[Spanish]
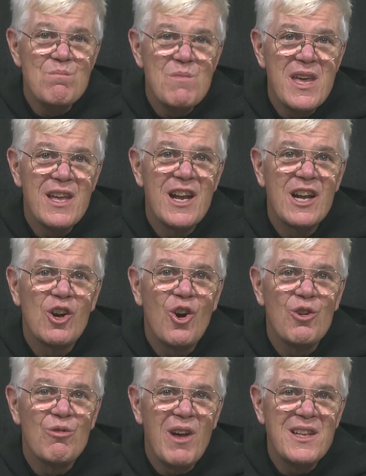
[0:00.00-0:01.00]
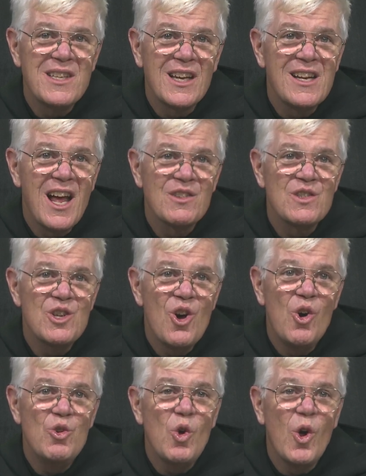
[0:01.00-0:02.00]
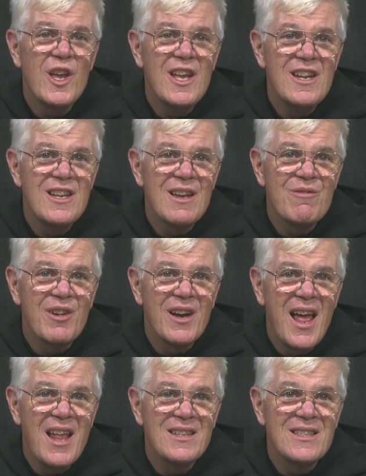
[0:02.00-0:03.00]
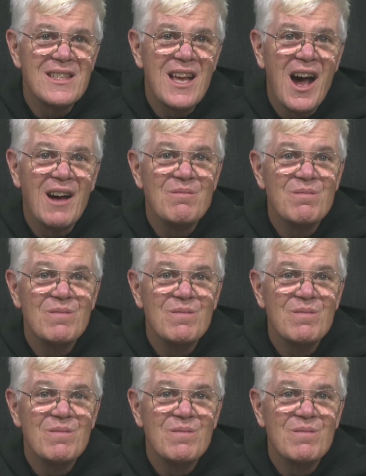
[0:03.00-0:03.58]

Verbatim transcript: miren con resignación o indiferencia